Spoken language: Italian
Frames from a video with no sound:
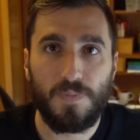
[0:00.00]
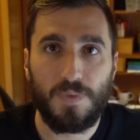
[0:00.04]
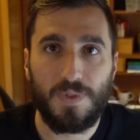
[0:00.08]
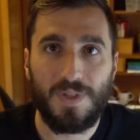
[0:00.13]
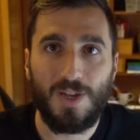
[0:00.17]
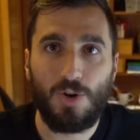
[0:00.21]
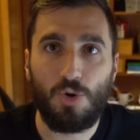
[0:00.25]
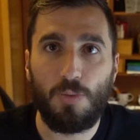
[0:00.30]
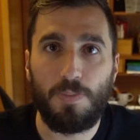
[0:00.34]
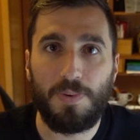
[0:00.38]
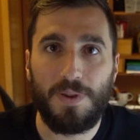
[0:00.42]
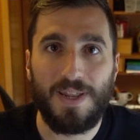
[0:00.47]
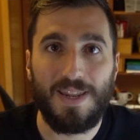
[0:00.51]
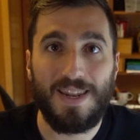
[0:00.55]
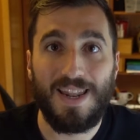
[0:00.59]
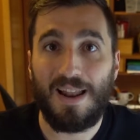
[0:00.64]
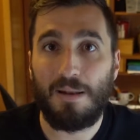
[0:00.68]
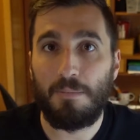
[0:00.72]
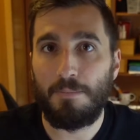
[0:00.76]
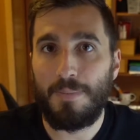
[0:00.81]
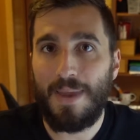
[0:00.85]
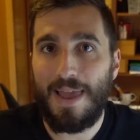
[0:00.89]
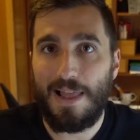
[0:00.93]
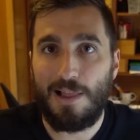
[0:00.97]
di coprire
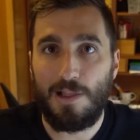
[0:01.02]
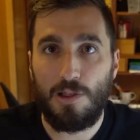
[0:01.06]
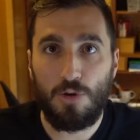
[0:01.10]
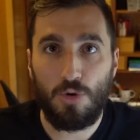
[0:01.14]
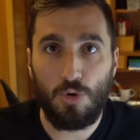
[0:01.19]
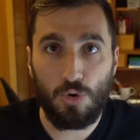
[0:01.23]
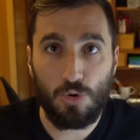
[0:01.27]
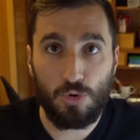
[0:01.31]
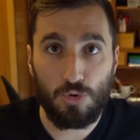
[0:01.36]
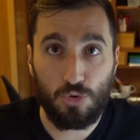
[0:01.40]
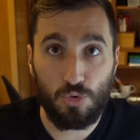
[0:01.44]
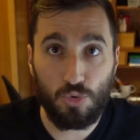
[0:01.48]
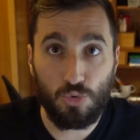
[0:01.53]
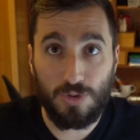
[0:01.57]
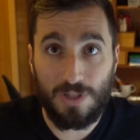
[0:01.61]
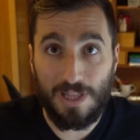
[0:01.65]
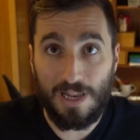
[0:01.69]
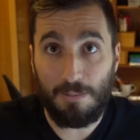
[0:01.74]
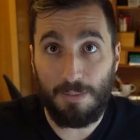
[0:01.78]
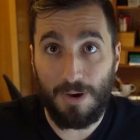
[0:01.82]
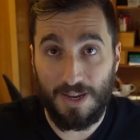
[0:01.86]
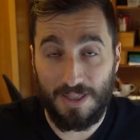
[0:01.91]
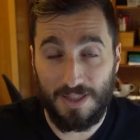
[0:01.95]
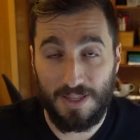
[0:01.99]
al meglio tutte
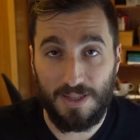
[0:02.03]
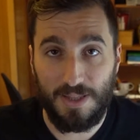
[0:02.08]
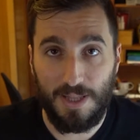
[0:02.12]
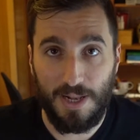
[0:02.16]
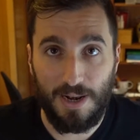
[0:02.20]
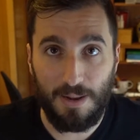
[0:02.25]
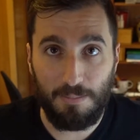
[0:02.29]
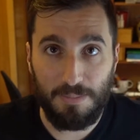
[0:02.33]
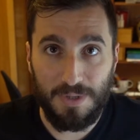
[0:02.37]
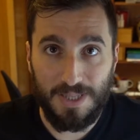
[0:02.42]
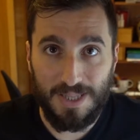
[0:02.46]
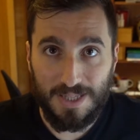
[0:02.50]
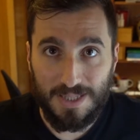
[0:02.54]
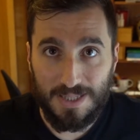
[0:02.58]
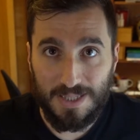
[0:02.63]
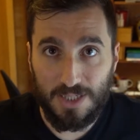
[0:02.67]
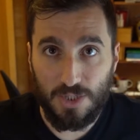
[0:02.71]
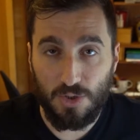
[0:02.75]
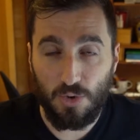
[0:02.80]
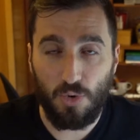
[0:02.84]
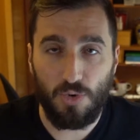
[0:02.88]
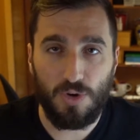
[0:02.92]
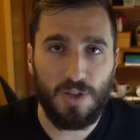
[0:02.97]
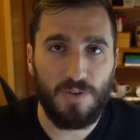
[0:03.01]
le parti
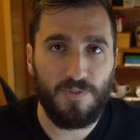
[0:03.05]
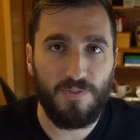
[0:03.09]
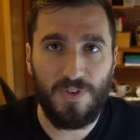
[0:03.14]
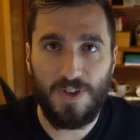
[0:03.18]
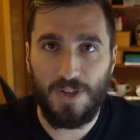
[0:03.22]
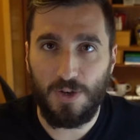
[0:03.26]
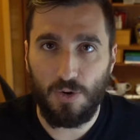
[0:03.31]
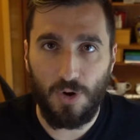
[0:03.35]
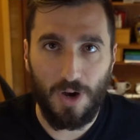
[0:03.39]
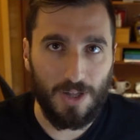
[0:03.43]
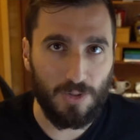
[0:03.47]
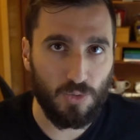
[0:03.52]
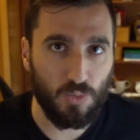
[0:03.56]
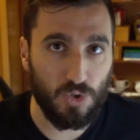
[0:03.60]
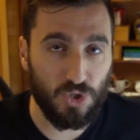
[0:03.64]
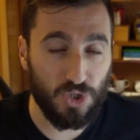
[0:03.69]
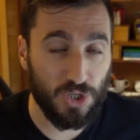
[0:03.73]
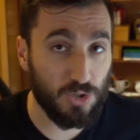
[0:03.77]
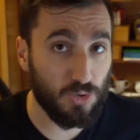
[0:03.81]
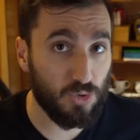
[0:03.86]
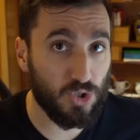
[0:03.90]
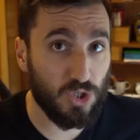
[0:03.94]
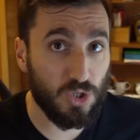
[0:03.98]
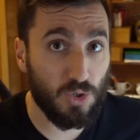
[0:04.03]
dell'abitazione fino a
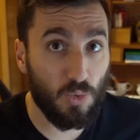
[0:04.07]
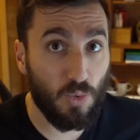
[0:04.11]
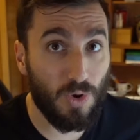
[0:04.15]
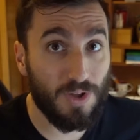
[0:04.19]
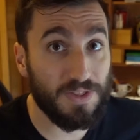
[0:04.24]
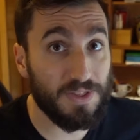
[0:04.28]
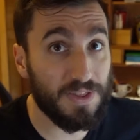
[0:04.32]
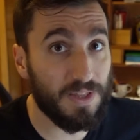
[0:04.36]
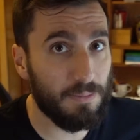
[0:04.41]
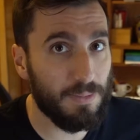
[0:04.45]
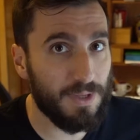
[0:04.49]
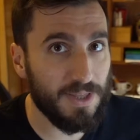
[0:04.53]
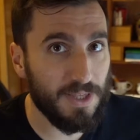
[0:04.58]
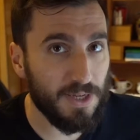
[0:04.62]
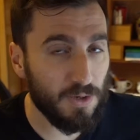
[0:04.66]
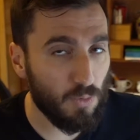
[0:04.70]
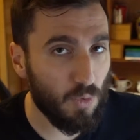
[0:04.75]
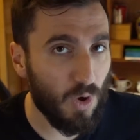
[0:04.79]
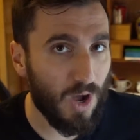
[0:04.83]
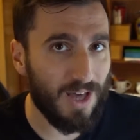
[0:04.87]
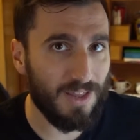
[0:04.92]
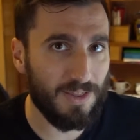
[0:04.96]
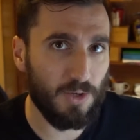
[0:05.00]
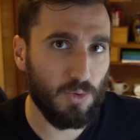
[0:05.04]
250 metri
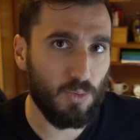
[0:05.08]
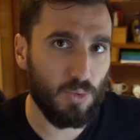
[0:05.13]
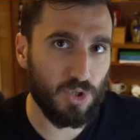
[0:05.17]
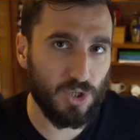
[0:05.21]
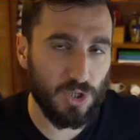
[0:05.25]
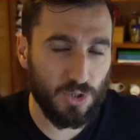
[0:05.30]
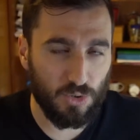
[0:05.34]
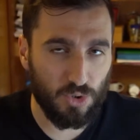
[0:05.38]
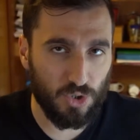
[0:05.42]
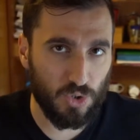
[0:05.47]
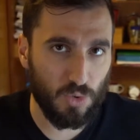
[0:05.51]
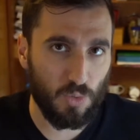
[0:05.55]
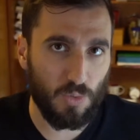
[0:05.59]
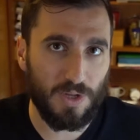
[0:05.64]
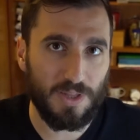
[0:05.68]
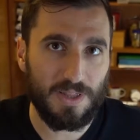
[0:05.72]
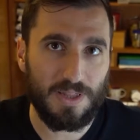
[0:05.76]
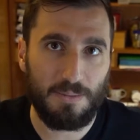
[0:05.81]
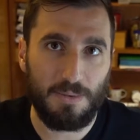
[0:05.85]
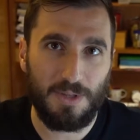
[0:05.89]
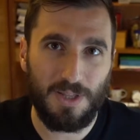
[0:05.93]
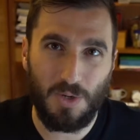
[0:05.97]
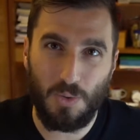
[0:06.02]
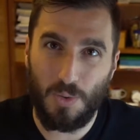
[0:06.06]
quadri,
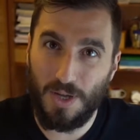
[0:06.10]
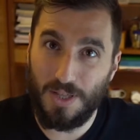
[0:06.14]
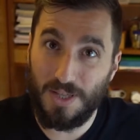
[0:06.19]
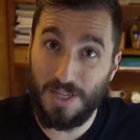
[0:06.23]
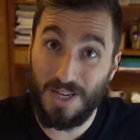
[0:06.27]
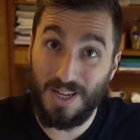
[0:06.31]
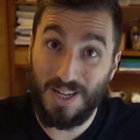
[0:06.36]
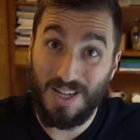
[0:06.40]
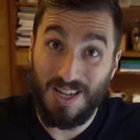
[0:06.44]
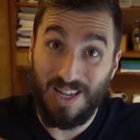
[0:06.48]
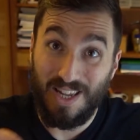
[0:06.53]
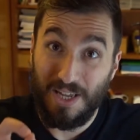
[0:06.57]
250 metri quadri